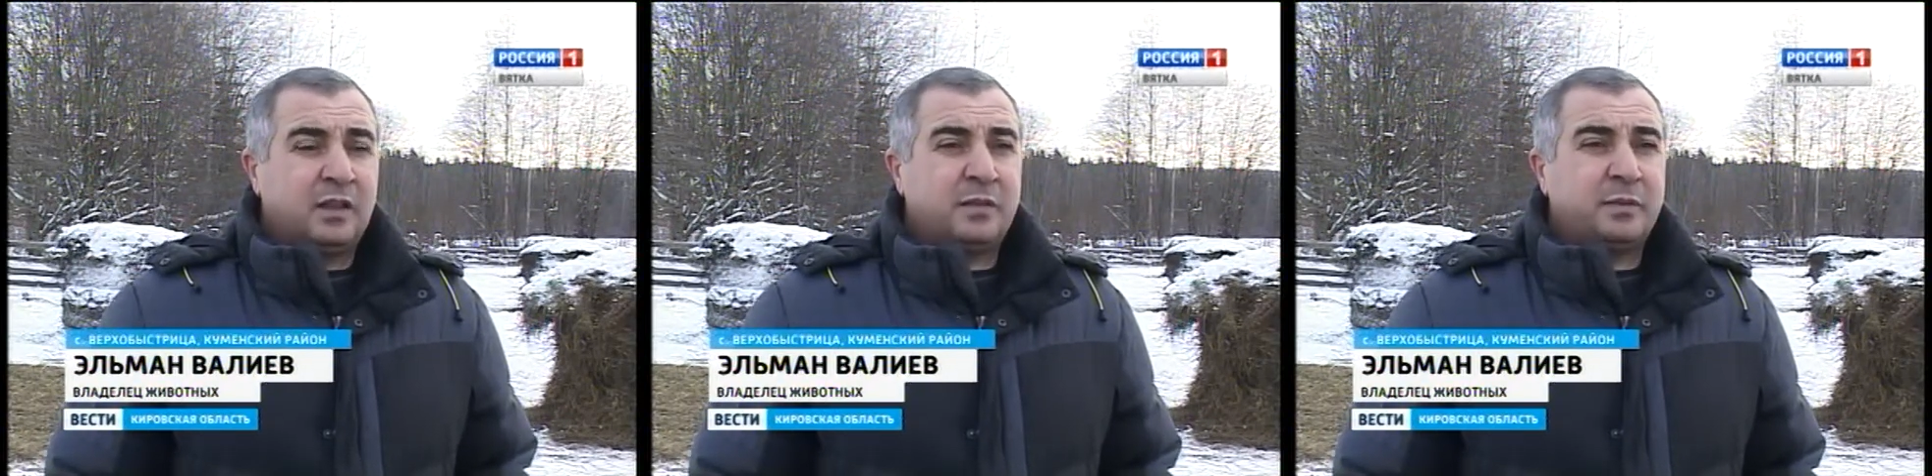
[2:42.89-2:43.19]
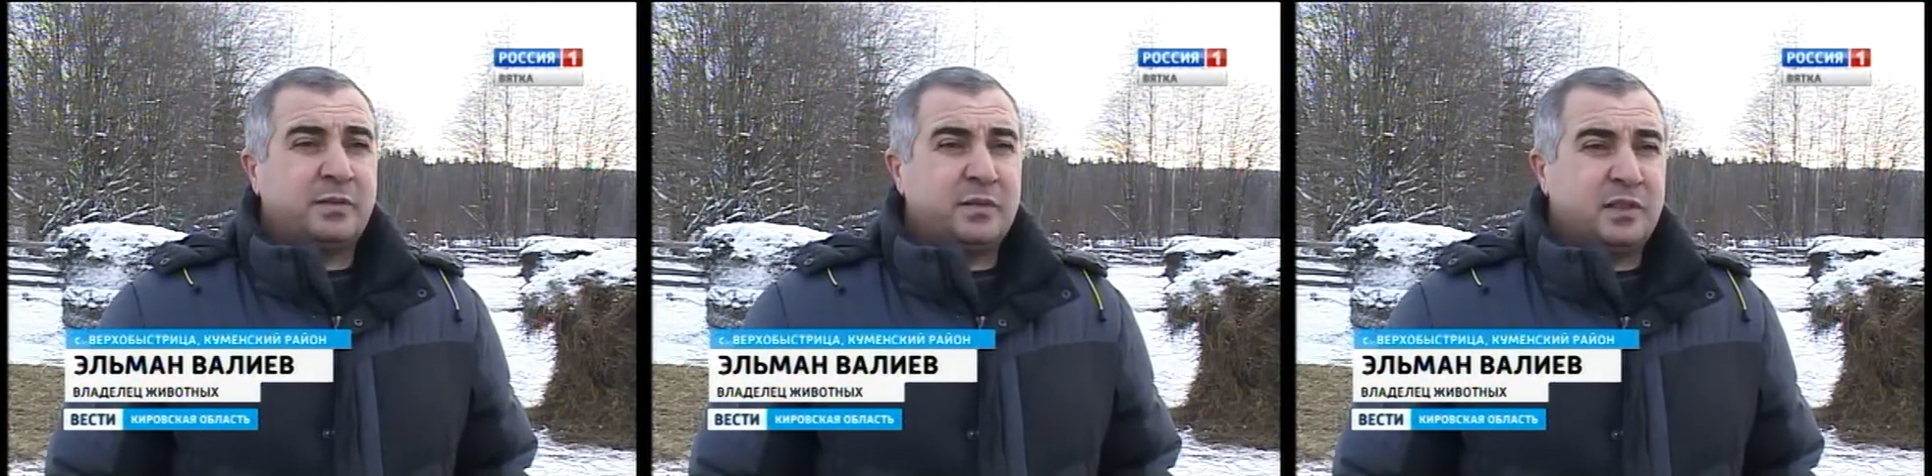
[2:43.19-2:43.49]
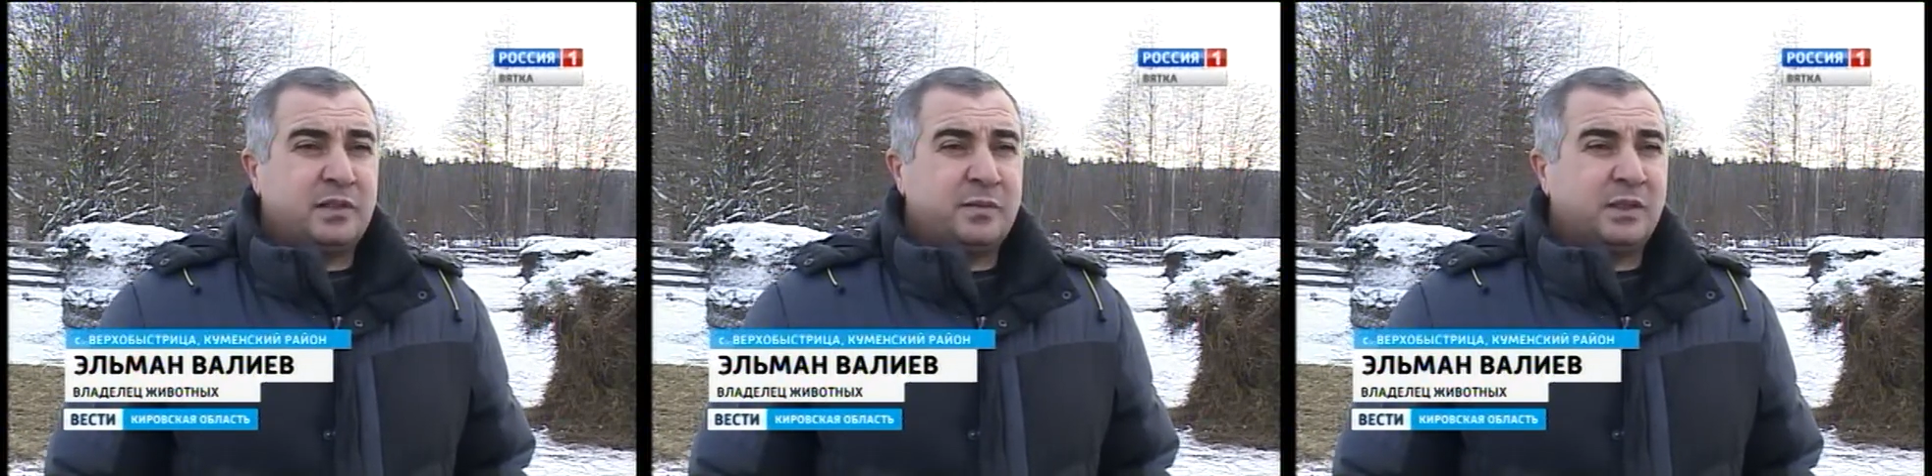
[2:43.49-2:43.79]
э,
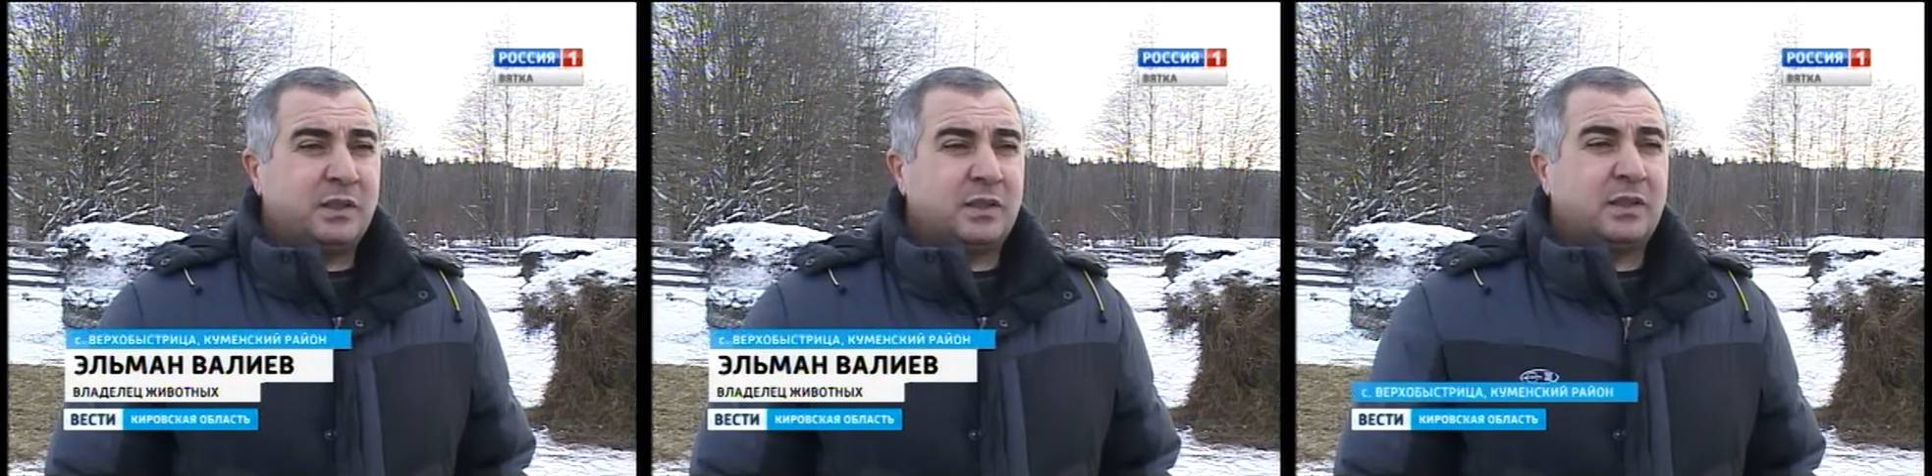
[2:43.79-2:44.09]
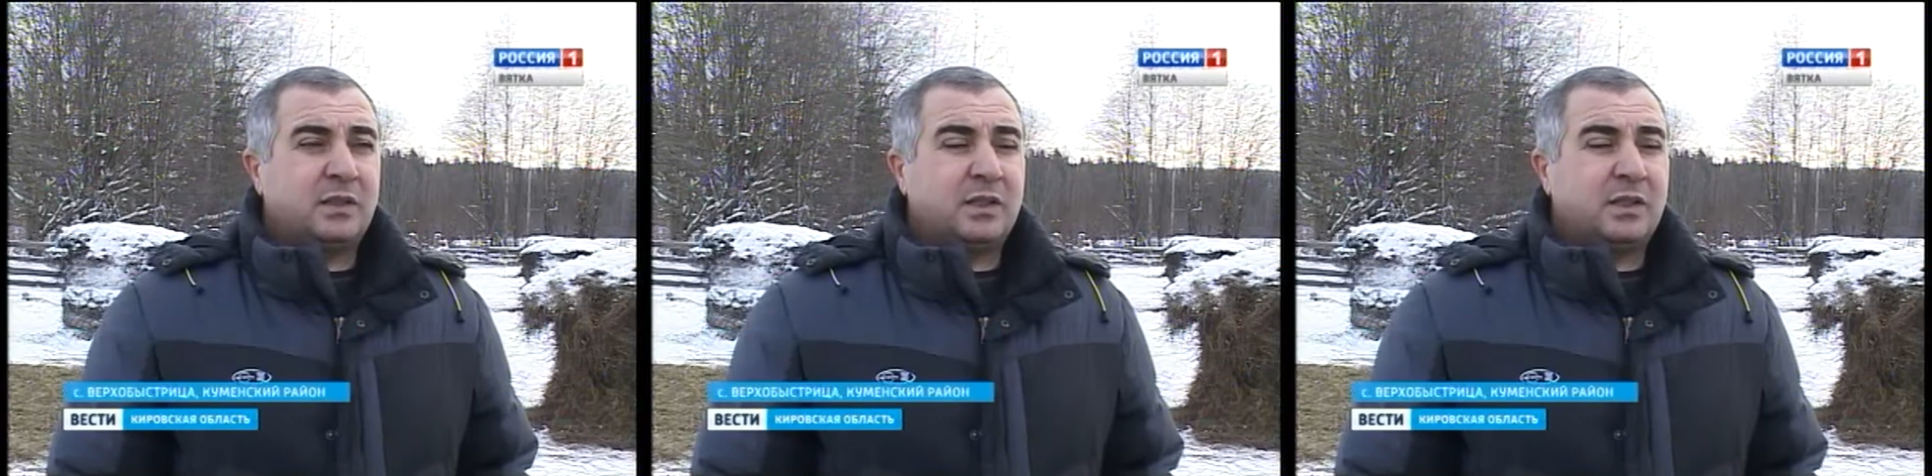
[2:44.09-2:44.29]
привезли их, э,